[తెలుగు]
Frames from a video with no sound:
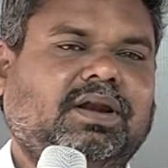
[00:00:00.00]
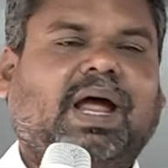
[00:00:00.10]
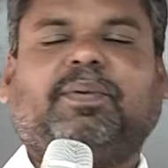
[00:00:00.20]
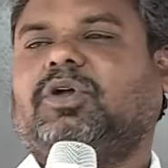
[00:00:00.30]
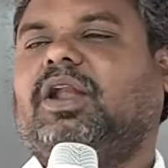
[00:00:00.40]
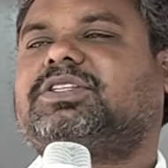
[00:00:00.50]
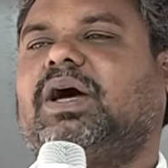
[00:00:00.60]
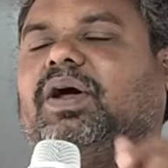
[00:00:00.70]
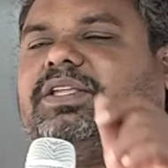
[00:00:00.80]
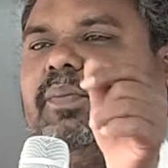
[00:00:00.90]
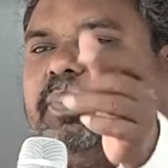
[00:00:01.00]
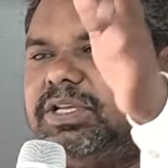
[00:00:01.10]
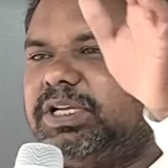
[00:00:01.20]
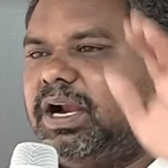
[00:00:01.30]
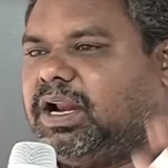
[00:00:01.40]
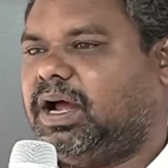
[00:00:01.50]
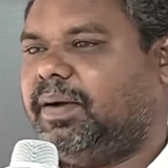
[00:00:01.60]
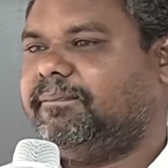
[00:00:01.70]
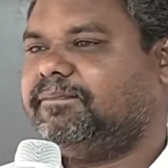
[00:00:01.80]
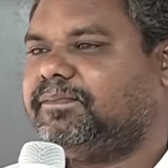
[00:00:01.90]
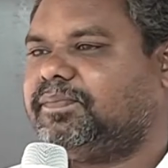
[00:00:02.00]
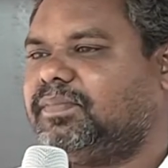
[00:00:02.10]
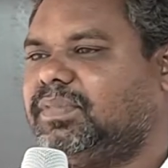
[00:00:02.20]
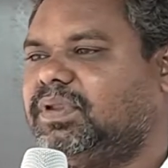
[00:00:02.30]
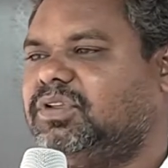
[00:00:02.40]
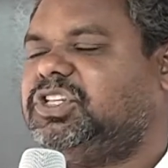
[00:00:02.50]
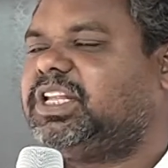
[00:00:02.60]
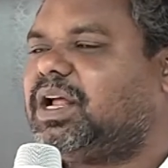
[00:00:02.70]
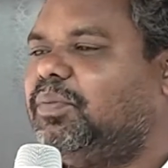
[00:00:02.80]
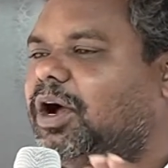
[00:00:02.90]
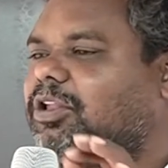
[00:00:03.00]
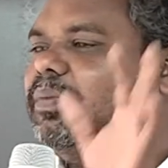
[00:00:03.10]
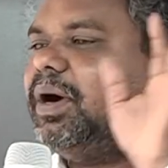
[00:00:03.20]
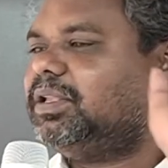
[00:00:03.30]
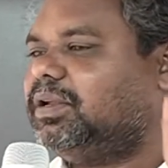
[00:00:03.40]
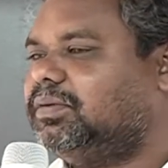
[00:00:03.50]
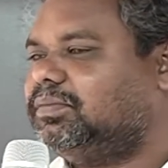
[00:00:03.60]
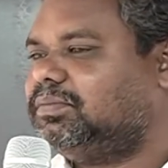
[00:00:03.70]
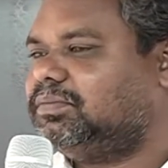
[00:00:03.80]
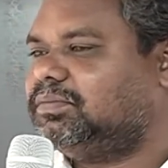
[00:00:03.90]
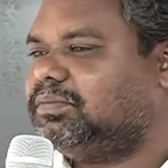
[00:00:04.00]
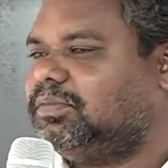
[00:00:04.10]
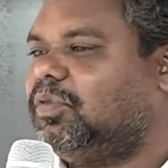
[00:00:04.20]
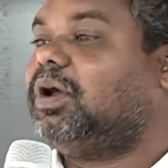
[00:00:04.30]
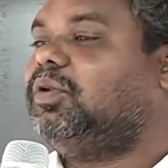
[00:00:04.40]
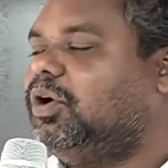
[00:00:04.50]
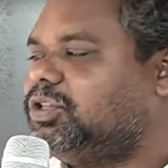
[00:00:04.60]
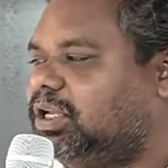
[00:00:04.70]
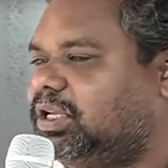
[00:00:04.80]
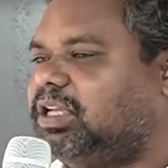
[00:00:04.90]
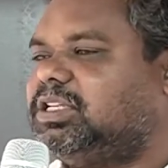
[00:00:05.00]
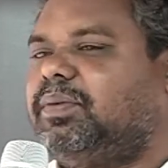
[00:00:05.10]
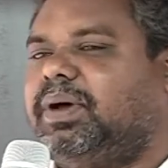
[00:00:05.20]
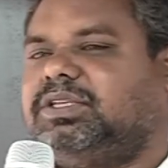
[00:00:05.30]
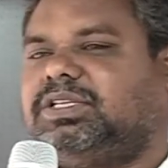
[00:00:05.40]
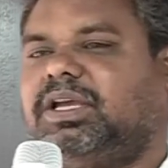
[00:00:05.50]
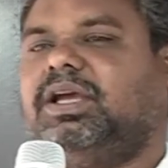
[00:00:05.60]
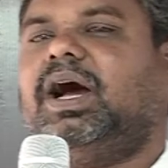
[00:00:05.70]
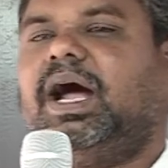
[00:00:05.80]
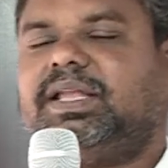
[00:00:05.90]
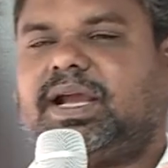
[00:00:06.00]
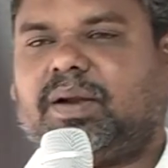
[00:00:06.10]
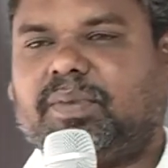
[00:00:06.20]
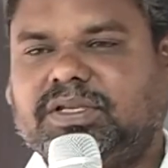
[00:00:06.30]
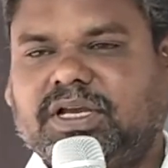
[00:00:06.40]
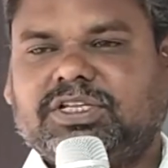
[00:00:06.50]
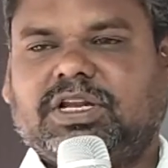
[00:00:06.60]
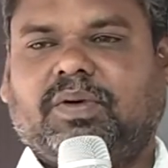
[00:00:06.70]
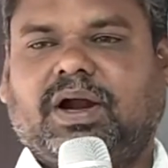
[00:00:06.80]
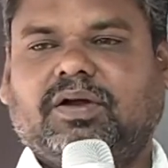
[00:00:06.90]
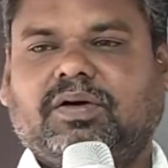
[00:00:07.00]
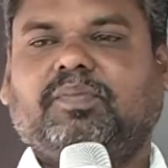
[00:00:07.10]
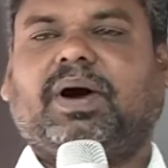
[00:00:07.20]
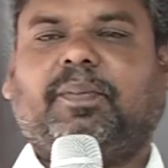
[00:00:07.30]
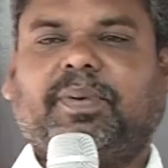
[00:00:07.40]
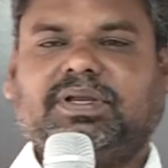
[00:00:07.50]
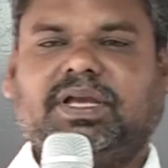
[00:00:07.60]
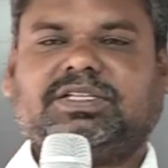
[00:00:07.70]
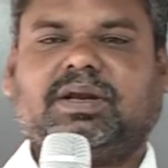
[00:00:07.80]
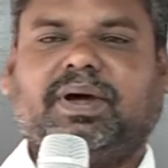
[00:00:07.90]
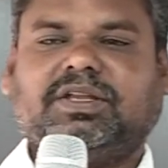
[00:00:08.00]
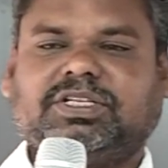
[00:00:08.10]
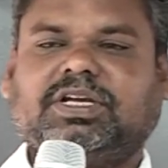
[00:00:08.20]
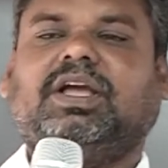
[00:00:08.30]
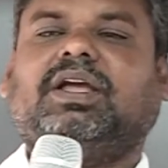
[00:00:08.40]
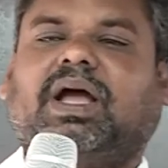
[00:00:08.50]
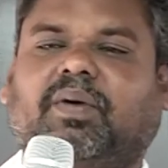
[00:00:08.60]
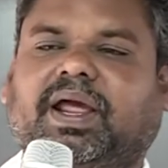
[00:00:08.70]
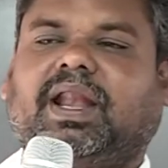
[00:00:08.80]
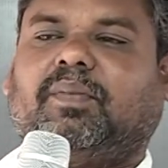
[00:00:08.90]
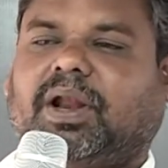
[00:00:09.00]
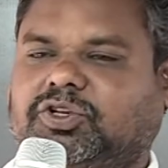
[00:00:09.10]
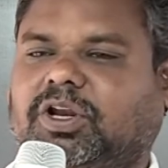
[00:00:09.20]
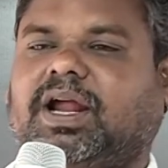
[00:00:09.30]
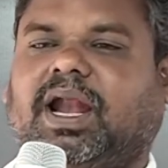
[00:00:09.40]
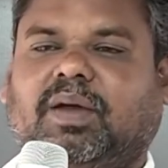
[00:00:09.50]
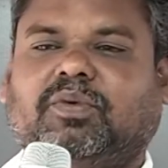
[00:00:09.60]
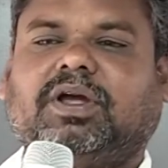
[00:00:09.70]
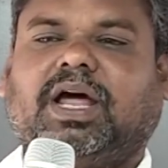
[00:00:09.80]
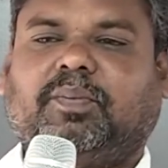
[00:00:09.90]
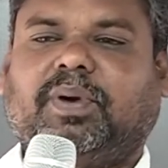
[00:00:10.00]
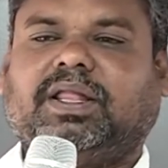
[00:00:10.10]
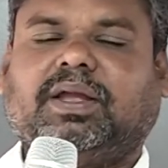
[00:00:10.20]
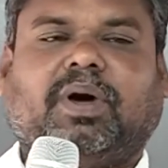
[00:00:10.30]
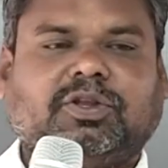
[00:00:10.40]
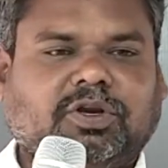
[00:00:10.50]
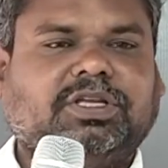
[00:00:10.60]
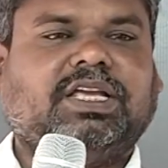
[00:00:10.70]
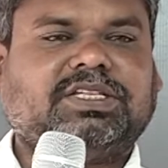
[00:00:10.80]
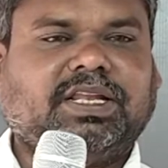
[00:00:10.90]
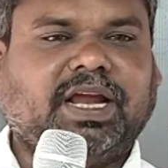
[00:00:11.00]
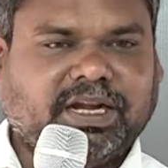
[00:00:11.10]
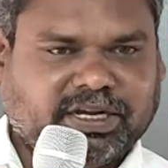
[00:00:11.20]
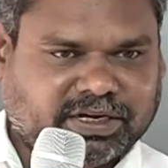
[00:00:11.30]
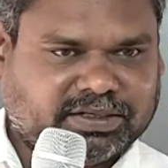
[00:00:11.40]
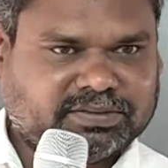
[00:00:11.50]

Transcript: లేకపోతే వాళ్ళు వాని చంపేసేయండిరా చితక బాధుడు బాధుడు ఒక దోషం చేసిన మనిషి అతిక్రమం చేసిన వాడు పాపం చేసిన మనిషి ఎవరైనా మనుషుల కళ్ళ ముందు కనపడితే మనుషులు చేసేది ఏంటి